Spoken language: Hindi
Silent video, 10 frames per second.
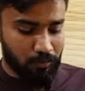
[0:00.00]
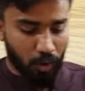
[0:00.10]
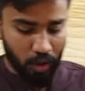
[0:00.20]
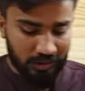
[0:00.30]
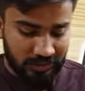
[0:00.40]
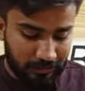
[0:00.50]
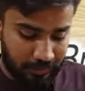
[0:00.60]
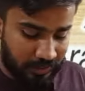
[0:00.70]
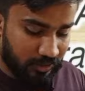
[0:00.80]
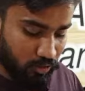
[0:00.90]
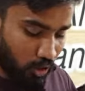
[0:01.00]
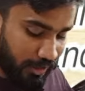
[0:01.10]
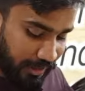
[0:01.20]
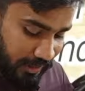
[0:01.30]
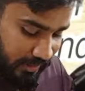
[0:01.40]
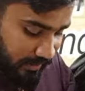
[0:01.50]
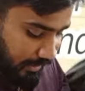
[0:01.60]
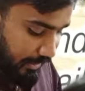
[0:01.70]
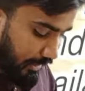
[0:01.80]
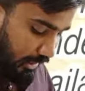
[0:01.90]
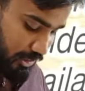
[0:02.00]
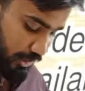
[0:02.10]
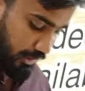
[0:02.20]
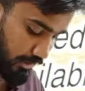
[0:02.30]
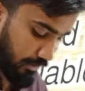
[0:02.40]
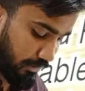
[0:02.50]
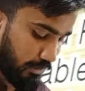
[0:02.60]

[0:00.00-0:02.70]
बहुत ही ज़बरदस्त क्वालिटी के हैं सारे कराची के हैं